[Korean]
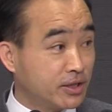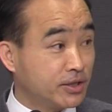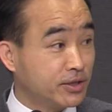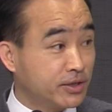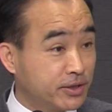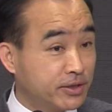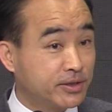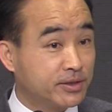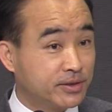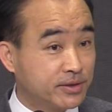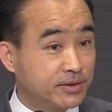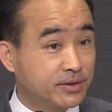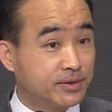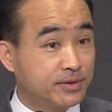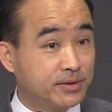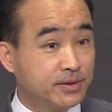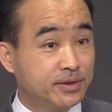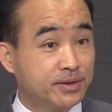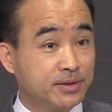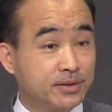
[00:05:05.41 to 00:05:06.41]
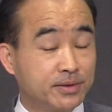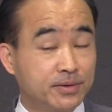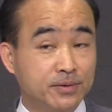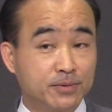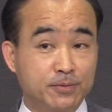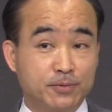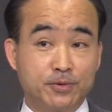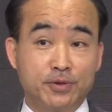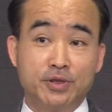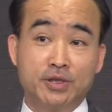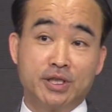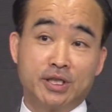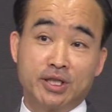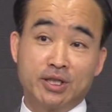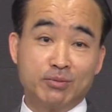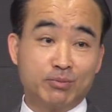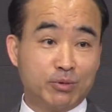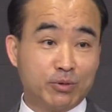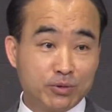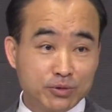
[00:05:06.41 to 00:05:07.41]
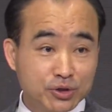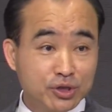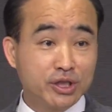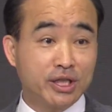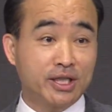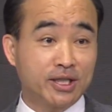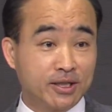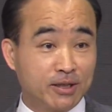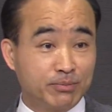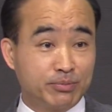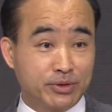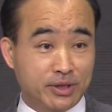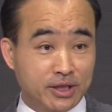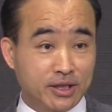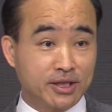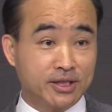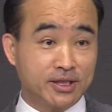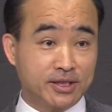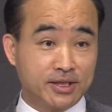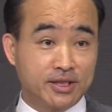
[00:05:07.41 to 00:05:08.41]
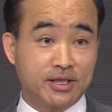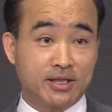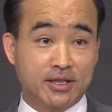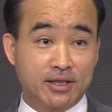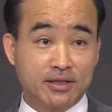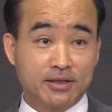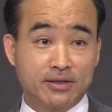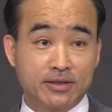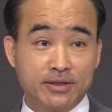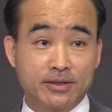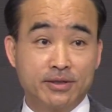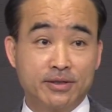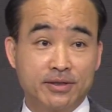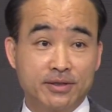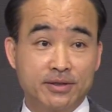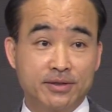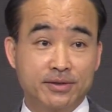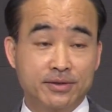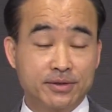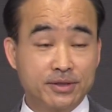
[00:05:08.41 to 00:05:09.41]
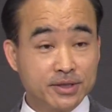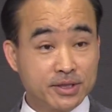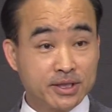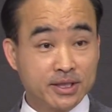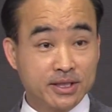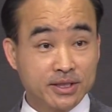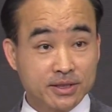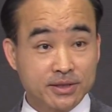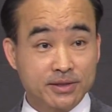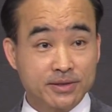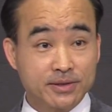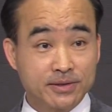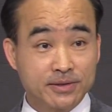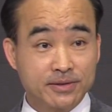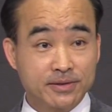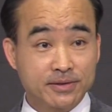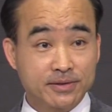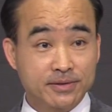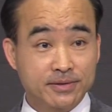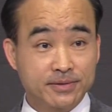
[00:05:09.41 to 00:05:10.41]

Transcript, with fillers: 아니에요. 우리나라의 모든 다리가 불안해지기 시작하는 거예요. 그렇지 않겠어요?